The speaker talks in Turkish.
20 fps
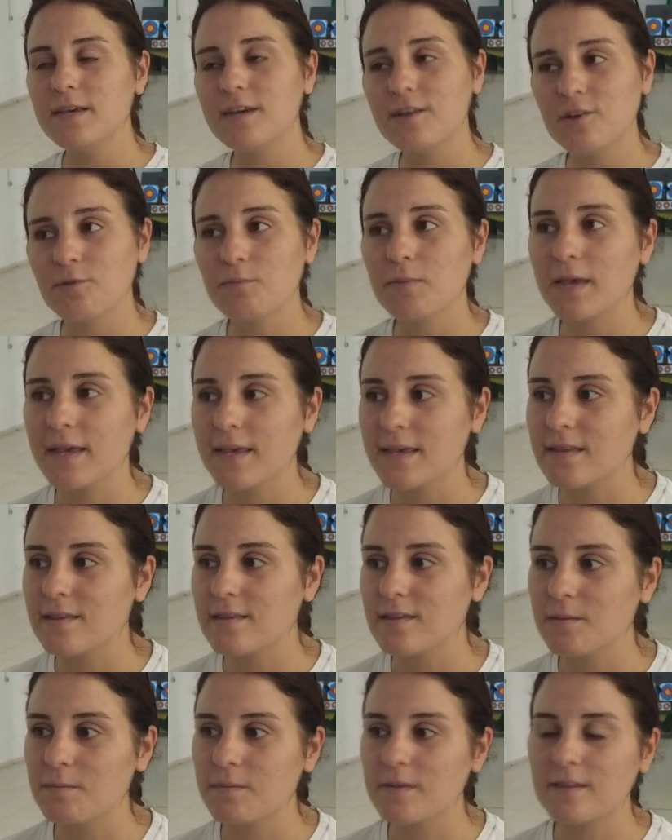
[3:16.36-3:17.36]
yarışmaya
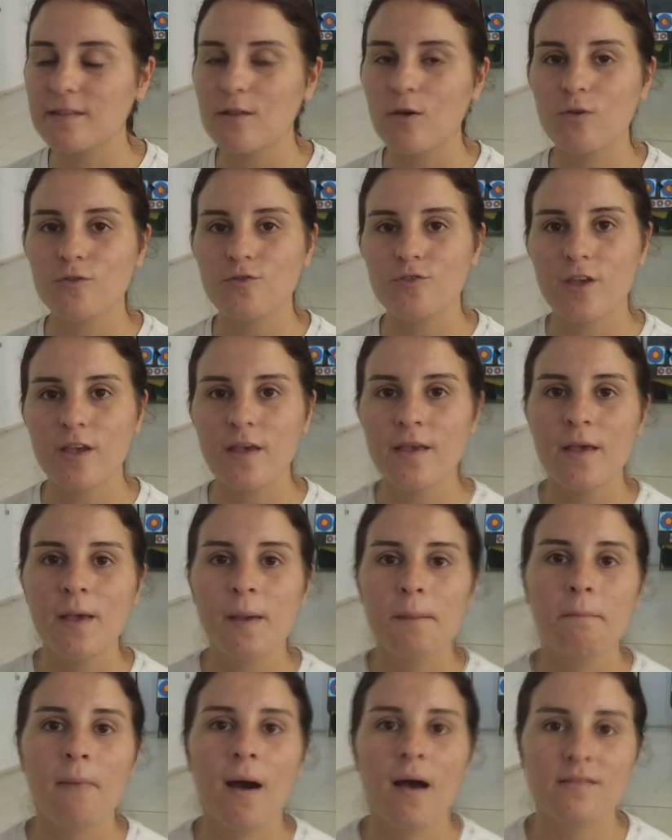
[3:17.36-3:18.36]
gittiğimizde önce
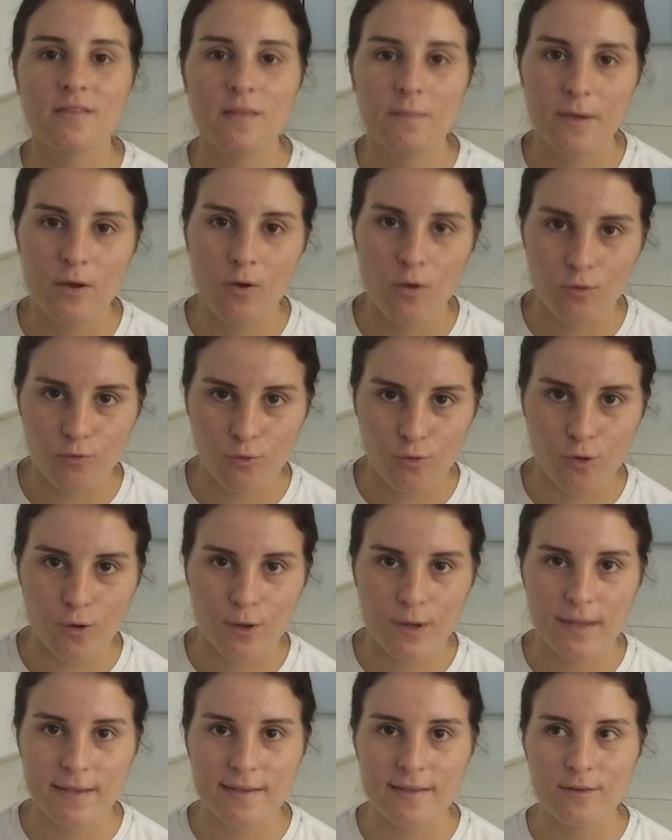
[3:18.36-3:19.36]
malzeme
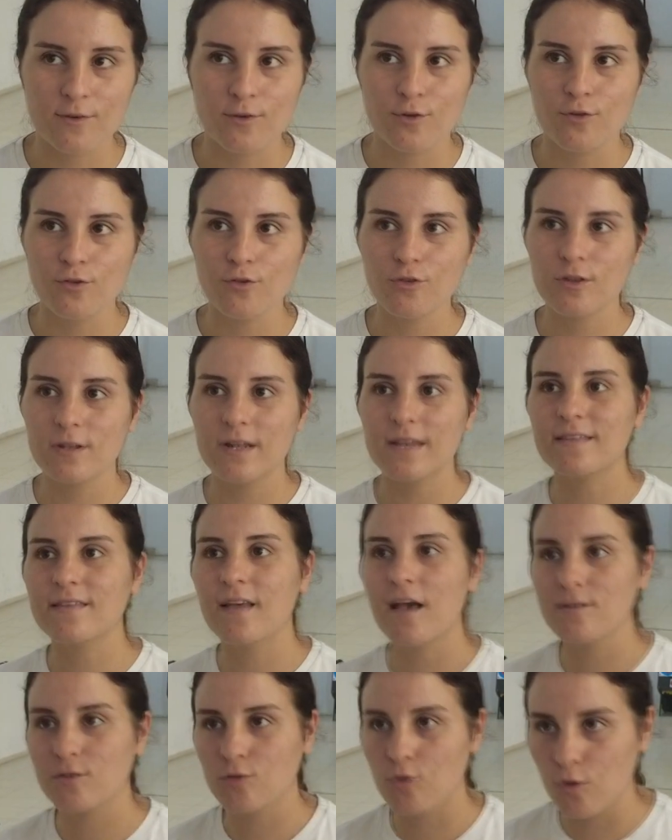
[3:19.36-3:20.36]
kontrolüne giriyoruz,
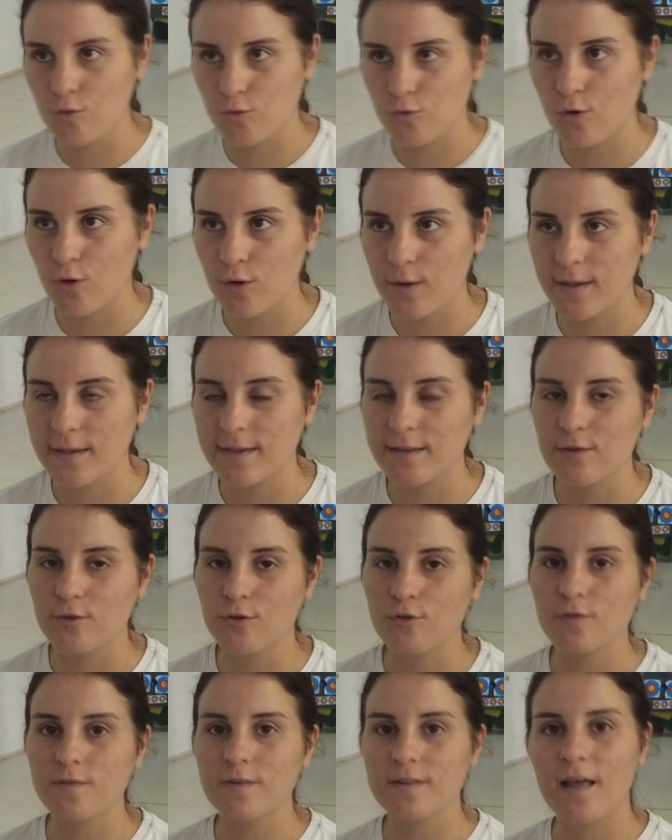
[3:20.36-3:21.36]
lisans kontrolüne
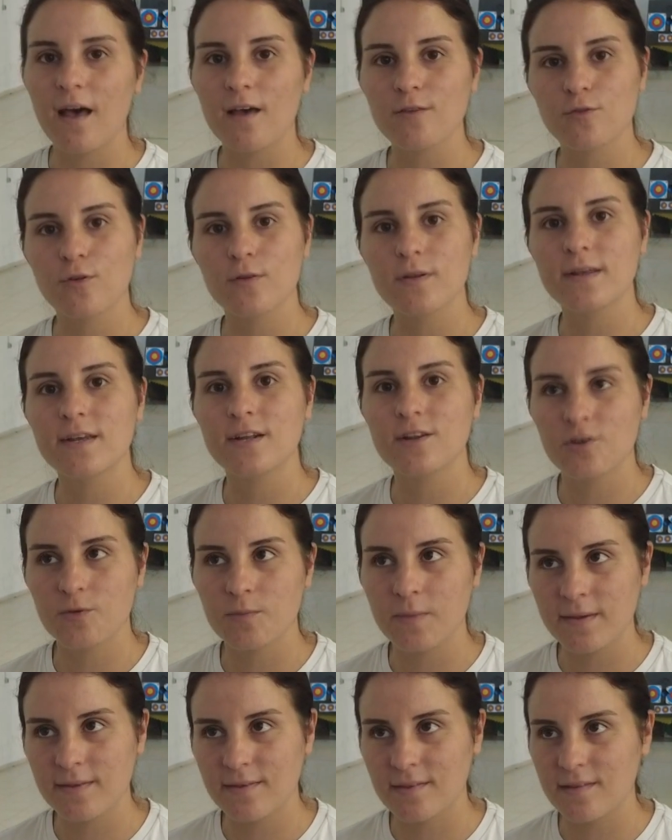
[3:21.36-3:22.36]
giriyoruz ve daha sonra
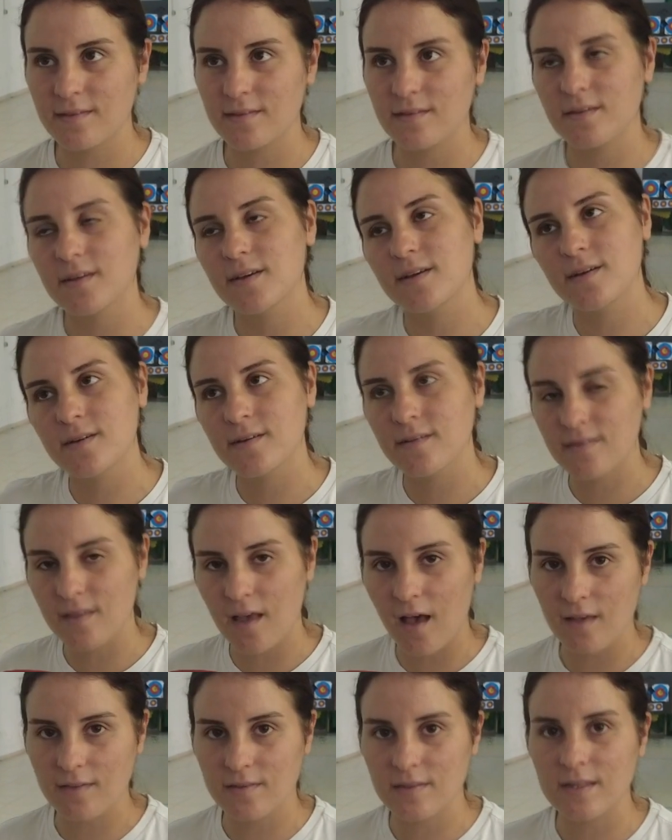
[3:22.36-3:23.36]
yarışma e,
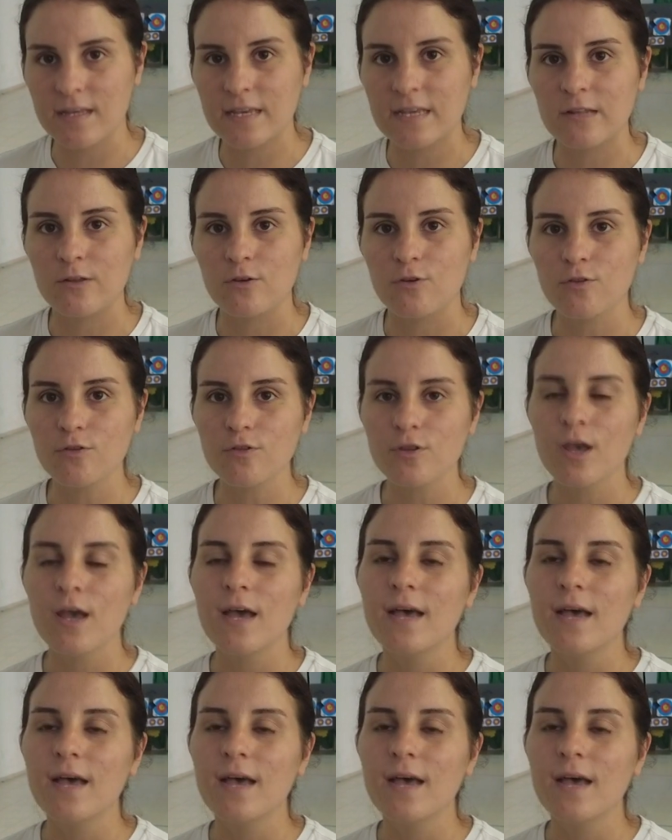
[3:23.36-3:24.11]
sahasına giriyoruz.